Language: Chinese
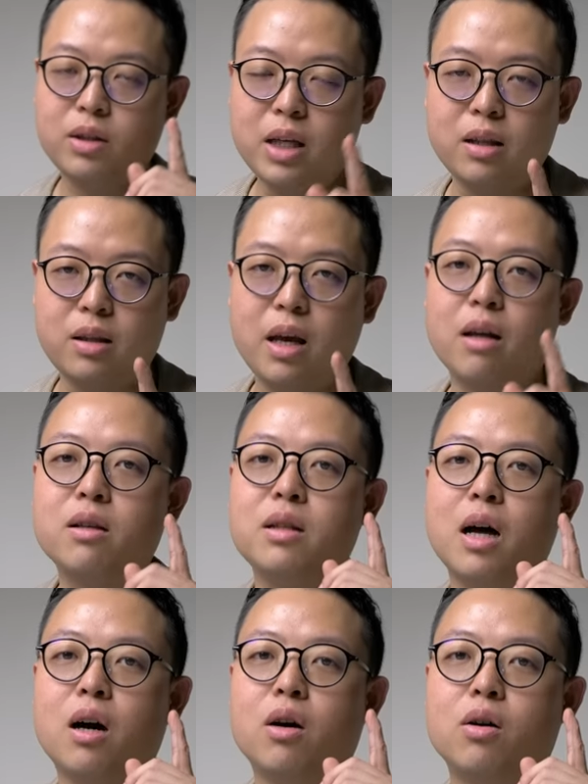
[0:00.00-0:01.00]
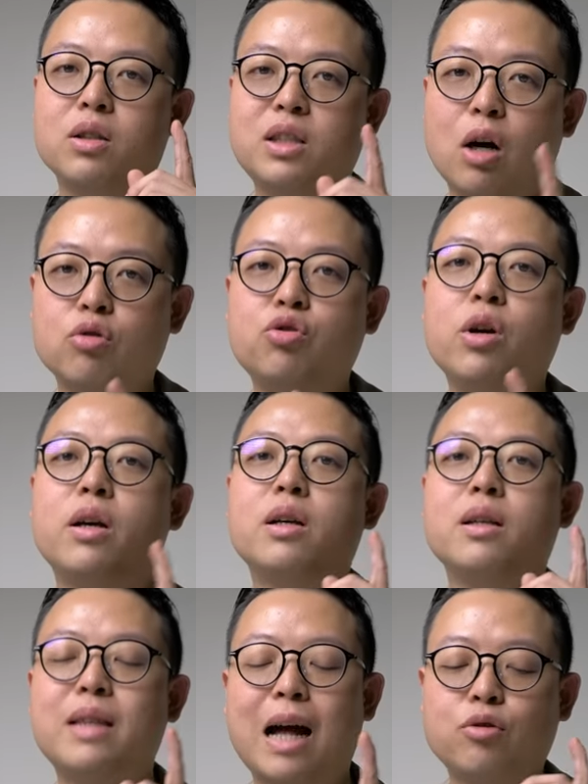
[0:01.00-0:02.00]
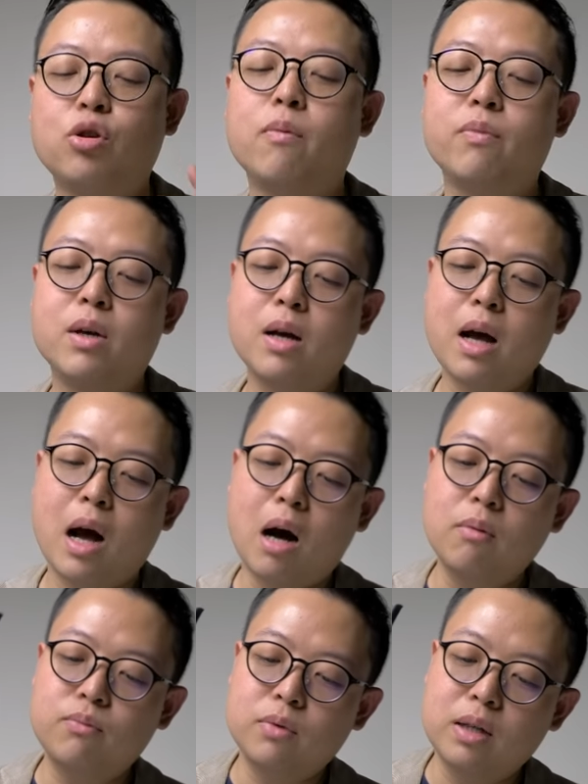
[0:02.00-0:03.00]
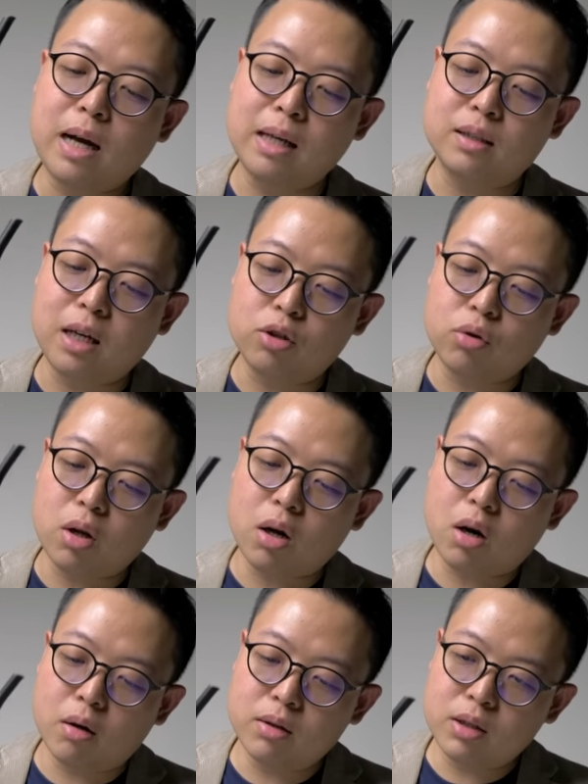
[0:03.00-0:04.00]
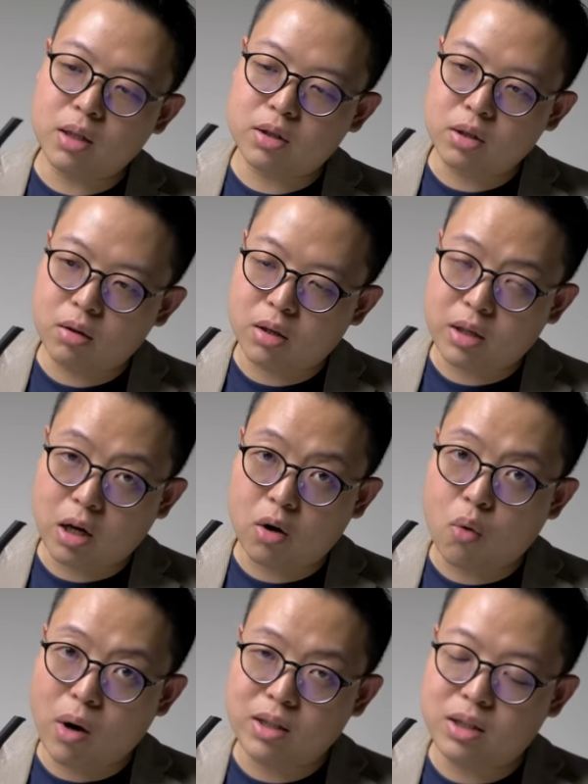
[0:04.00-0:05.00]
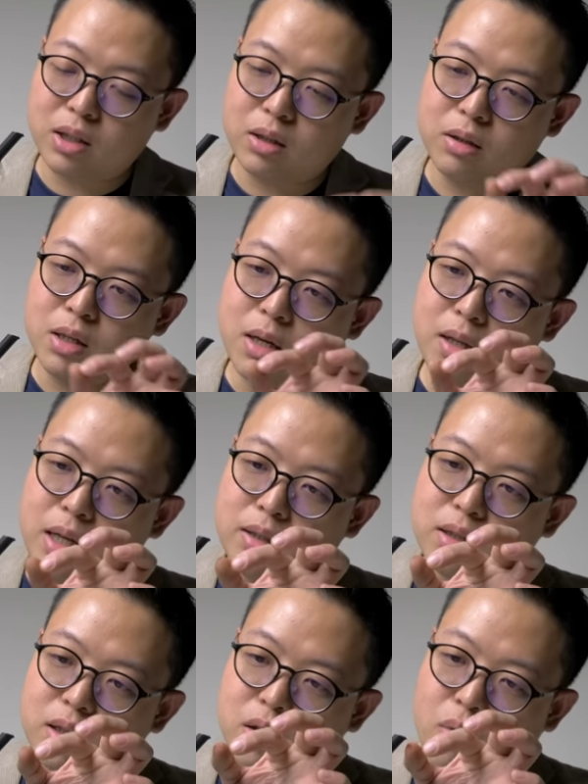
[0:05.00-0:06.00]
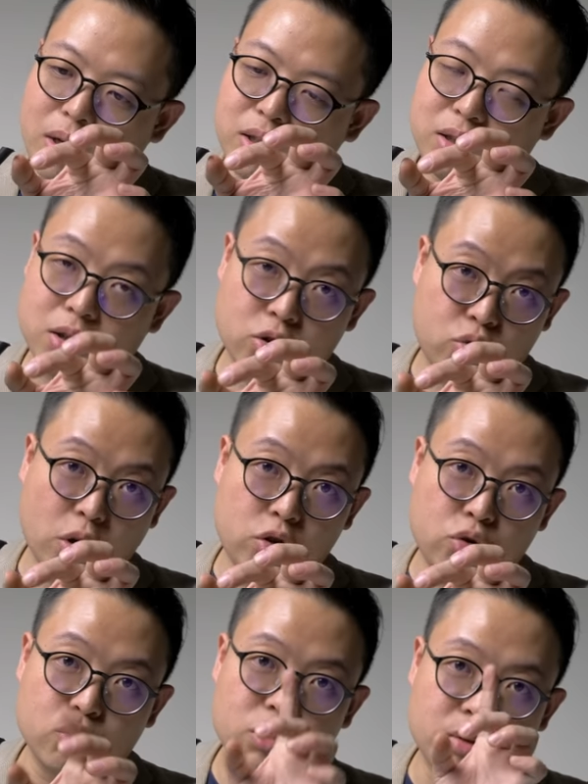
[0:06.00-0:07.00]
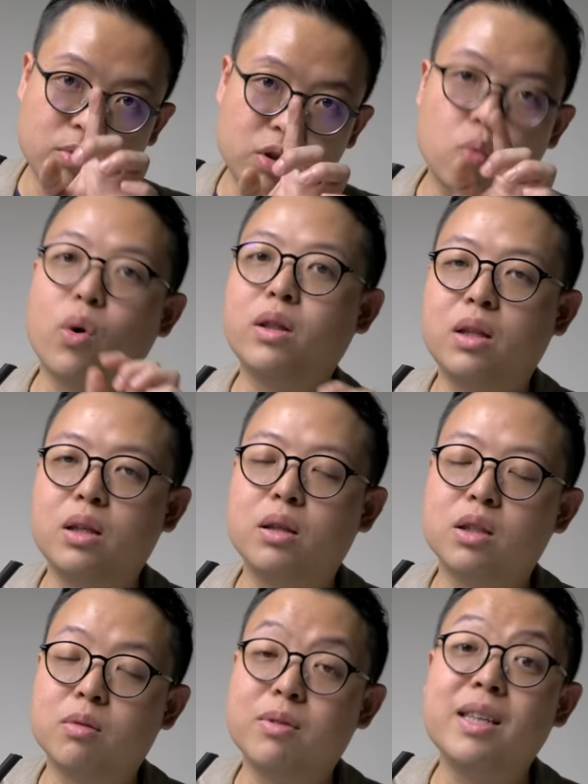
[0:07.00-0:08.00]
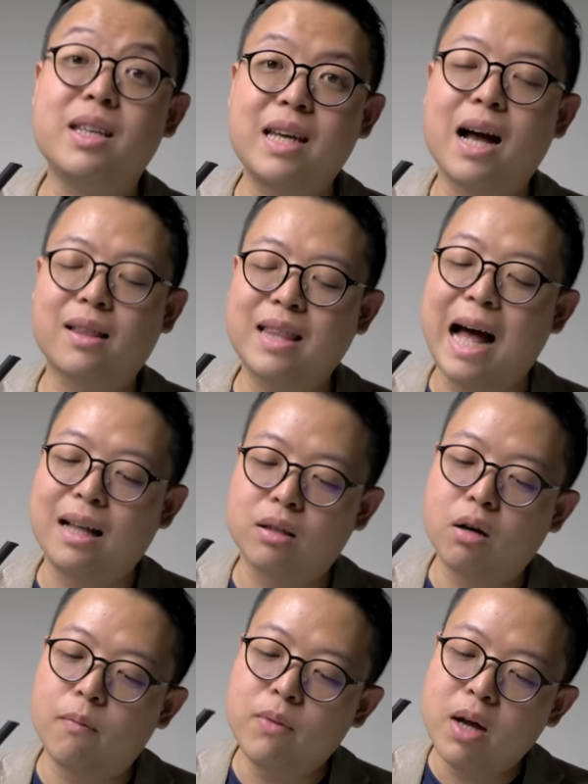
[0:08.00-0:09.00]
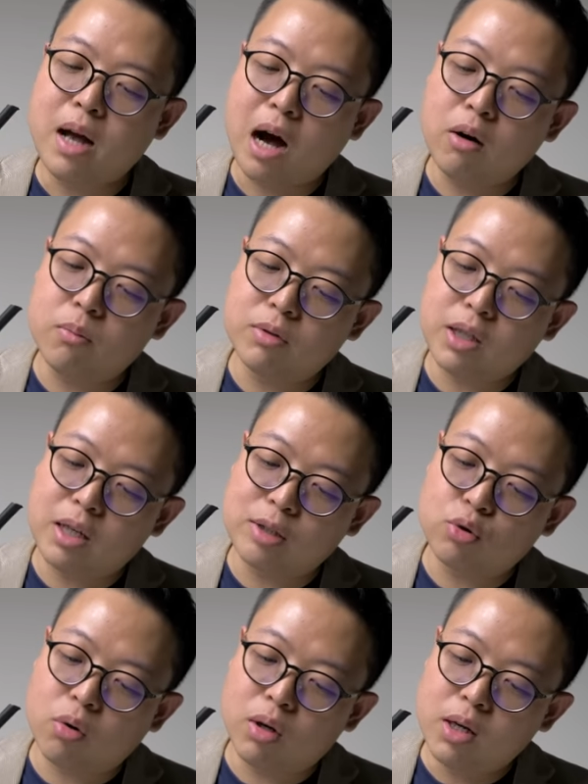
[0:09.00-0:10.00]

定点，然后小圈跟大圈。好，开始给水了哈。这个时候呢，你要关心，认真的关心你的水柱是不是稳定的，是不是一样大的哈。好，我们先做